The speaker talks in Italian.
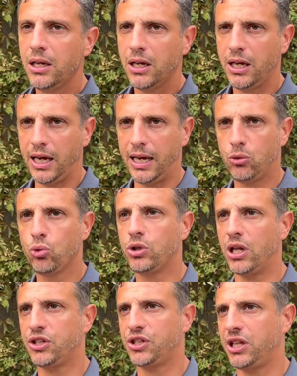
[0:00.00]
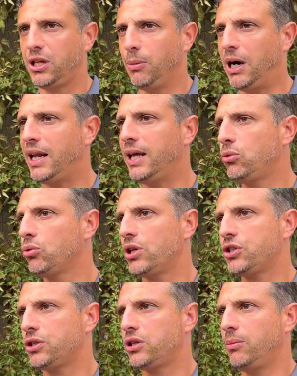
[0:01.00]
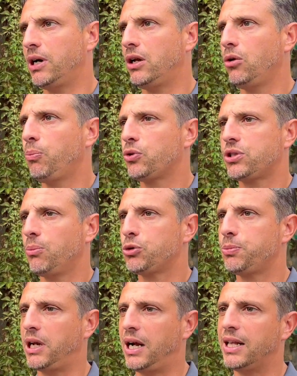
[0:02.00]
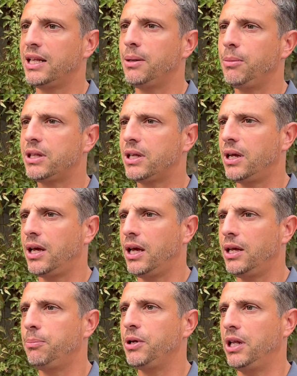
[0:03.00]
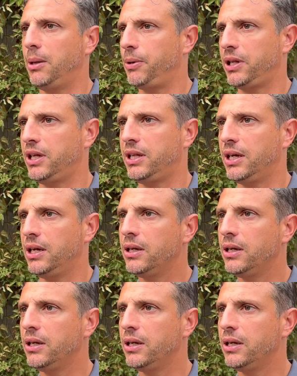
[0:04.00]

e tutte le settimane, tutte le settimane non possiamo sperare di rimettere in piedi le partite.